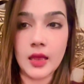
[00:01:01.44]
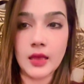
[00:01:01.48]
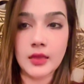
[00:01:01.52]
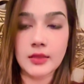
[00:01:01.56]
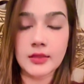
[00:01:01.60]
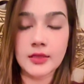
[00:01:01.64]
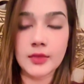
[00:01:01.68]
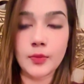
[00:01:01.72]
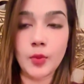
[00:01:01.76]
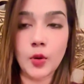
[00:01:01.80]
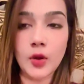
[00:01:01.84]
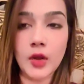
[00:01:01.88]

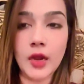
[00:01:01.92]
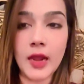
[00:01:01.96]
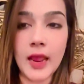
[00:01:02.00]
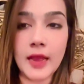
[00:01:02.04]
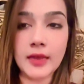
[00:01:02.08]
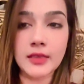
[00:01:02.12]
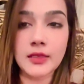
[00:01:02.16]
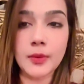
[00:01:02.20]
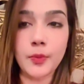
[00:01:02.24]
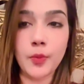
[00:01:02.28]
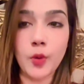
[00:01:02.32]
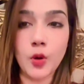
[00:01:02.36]
জীবনের
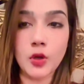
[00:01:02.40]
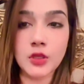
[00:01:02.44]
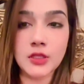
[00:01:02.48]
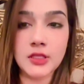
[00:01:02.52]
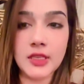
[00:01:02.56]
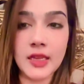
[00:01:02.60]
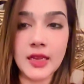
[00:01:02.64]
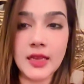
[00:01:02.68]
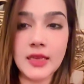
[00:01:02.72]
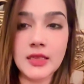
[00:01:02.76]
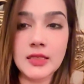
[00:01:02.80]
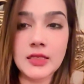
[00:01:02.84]
একটা
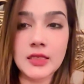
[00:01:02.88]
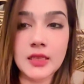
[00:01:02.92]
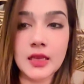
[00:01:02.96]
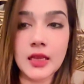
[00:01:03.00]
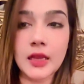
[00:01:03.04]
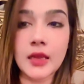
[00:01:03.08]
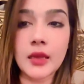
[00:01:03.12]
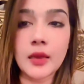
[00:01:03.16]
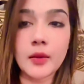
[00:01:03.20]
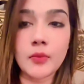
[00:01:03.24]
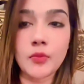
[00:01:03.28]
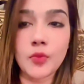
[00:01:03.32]
পর্যায়ে এসে
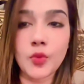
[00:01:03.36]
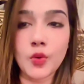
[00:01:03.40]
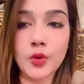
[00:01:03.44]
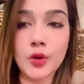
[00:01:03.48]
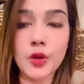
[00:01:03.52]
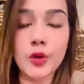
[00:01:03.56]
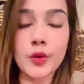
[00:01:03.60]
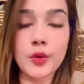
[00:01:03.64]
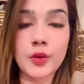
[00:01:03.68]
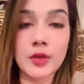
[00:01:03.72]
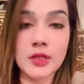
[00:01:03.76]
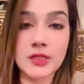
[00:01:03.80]
মনে
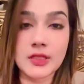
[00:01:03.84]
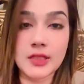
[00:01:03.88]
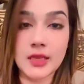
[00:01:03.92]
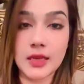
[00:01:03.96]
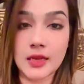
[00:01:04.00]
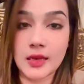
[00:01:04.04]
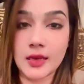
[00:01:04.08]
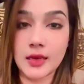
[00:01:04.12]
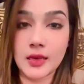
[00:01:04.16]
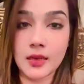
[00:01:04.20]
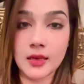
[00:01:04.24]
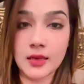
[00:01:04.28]
হয়েছে
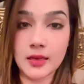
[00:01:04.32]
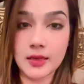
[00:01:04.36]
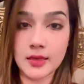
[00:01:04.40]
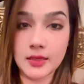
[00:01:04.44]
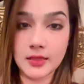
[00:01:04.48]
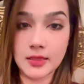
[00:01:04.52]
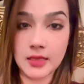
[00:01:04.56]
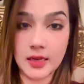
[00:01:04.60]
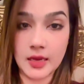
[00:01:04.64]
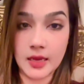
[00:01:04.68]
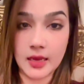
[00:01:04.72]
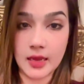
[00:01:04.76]

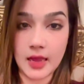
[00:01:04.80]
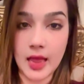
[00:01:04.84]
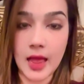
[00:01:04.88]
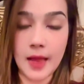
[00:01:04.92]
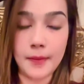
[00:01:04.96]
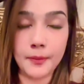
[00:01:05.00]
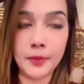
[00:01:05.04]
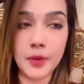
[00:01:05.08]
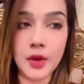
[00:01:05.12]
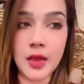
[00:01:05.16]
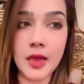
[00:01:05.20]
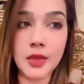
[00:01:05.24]
যে
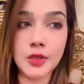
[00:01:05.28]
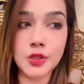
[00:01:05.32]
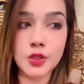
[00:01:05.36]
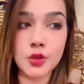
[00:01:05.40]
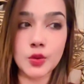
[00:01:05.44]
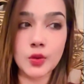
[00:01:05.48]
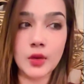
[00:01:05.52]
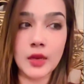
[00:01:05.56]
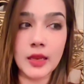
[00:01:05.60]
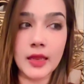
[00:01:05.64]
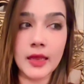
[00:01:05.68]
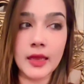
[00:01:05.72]
আমরা
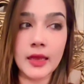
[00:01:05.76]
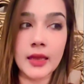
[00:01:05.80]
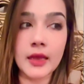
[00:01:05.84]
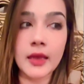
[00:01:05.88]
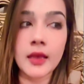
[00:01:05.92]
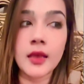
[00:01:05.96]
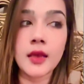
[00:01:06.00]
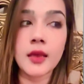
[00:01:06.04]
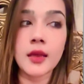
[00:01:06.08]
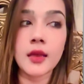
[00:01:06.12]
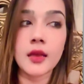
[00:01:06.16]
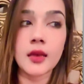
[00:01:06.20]
আসলে
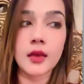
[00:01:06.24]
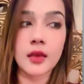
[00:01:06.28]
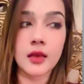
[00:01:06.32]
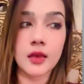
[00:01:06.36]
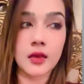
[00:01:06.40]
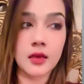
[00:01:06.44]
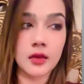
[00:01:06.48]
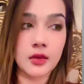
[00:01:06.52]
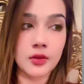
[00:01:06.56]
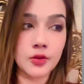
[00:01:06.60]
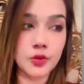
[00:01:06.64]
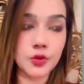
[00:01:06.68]

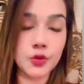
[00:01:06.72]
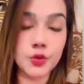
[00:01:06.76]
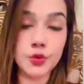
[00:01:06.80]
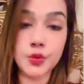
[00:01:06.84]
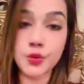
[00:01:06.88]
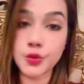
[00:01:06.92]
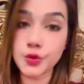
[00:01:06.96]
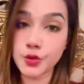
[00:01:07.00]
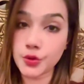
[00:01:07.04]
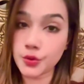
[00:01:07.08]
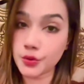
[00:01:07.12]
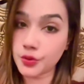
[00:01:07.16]

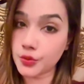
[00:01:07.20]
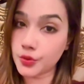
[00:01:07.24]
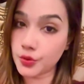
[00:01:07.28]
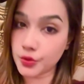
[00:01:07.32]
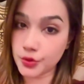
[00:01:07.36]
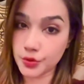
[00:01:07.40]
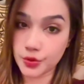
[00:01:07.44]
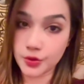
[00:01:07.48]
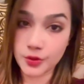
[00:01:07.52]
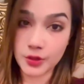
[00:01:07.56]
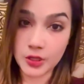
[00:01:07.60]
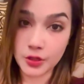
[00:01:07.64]
দুজন
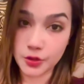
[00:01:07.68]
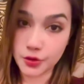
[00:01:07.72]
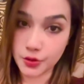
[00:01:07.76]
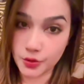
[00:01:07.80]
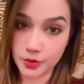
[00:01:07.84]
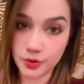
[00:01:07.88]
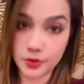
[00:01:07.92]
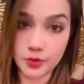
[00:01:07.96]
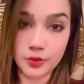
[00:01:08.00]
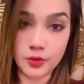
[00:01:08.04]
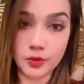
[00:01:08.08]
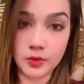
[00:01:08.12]
দুজনের
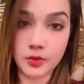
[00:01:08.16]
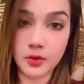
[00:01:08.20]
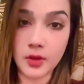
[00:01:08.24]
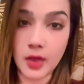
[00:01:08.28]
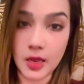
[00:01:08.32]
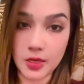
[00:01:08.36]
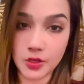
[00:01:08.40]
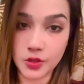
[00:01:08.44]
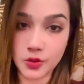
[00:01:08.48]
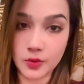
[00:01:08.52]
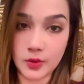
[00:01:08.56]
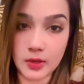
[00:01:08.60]
জন্য
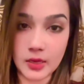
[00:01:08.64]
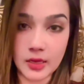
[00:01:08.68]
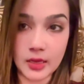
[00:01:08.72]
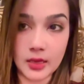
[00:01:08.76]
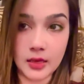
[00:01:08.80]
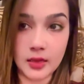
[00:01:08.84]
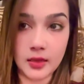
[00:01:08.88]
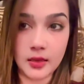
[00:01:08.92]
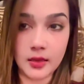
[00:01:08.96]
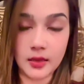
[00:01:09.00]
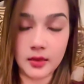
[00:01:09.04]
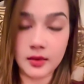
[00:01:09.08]
আসলে
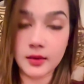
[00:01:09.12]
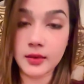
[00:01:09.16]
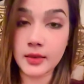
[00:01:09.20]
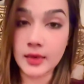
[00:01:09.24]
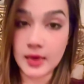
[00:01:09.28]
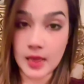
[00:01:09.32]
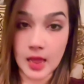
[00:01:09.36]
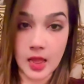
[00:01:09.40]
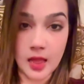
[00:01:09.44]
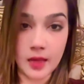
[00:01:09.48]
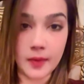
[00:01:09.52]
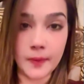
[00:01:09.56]

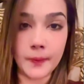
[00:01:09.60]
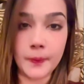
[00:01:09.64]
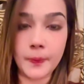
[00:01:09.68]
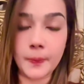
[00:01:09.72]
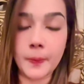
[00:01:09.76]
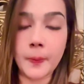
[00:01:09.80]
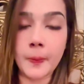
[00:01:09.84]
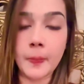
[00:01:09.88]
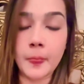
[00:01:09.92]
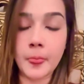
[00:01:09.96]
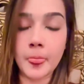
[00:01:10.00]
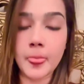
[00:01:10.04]
না
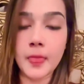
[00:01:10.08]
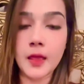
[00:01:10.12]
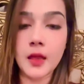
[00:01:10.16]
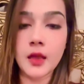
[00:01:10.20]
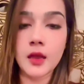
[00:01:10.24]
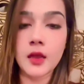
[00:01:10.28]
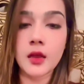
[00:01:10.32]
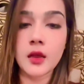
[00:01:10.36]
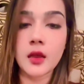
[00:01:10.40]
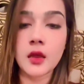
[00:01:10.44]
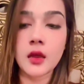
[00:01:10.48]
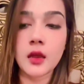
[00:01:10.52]

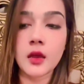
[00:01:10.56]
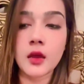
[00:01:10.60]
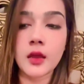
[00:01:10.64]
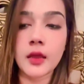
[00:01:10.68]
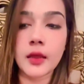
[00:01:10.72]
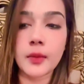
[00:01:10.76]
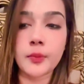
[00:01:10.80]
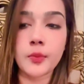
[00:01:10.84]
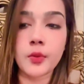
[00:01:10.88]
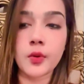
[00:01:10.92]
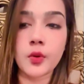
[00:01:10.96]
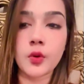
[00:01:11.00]

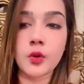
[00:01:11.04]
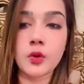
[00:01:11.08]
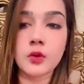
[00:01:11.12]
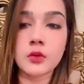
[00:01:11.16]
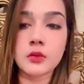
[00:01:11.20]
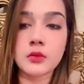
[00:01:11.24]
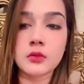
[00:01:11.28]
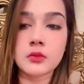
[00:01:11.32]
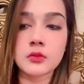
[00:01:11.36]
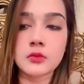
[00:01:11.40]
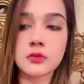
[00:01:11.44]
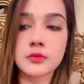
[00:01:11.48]
এবং
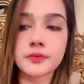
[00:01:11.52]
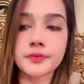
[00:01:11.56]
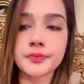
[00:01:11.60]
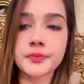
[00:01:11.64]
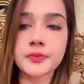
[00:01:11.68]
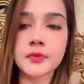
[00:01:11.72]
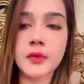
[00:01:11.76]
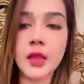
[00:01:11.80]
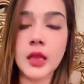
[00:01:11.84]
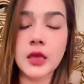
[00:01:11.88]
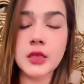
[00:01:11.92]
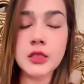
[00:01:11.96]

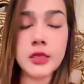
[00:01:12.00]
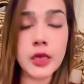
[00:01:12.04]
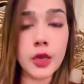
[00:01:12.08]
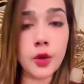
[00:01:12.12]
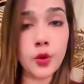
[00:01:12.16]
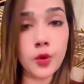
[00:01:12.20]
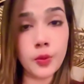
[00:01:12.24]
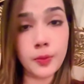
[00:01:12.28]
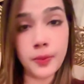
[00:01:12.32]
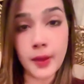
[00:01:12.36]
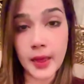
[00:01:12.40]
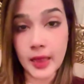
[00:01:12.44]
সে
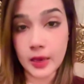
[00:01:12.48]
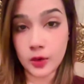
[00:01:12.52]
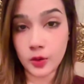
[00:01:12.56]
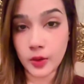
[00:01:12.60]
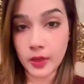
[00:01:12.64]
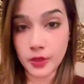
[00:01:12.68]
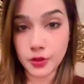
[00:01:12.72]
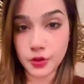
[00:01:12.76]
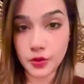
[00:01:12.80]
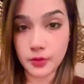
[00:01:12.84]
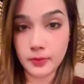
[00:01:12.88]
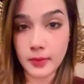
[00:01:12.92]
খুব ভালো
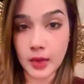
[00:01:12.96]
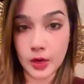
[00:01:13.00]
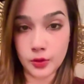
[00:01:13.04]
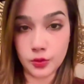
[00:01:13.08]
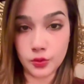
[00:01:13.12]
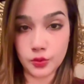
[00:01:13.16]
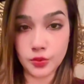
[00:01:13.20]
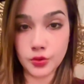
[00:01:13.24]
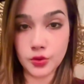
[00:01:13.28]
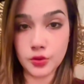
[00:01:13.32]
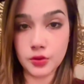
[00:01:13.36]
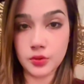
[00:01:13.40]
একজন
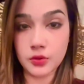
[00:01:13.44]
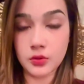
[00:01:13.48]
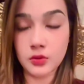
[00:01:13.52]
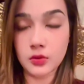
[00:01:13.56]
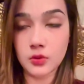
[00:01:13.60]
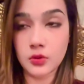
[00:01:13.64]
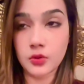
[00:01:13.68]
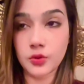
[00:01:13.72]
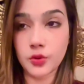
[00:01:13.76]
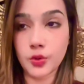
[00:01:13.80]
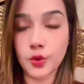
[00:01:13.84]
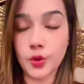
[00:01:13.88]
মানুষ
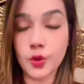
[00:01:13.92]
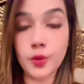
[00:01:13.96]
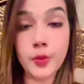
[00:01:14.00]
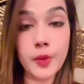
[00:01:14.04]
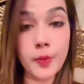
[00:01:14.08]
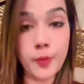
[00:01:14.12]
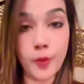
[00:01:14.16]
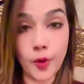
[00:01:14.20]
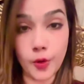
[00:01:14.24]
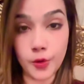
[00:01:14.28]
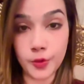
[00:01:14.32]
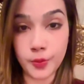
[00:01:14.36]
খুবই
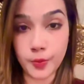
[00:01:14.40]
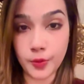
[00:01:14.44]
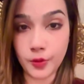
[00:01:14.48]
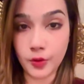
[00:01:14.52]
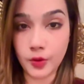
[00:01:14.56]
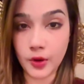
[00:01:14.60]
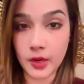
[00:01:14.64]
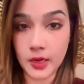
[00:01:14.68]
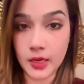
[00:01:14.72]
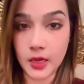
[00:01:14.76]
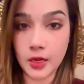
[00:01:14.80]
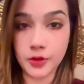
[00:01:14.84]

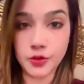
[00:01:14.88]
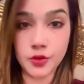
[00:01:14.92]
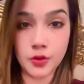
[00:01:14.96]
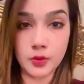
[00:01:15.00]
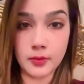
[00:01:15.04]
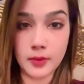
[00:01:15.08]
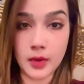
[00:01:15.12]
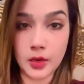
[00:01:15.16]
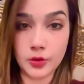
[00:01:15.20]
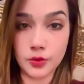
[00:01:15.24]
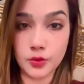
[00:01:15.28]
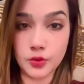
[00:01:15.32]
পরোপকারী একজন
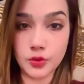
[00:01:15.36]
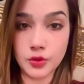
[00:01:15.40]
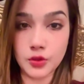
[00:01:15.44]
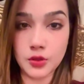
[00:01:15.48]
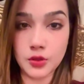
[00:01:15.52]
মানুষ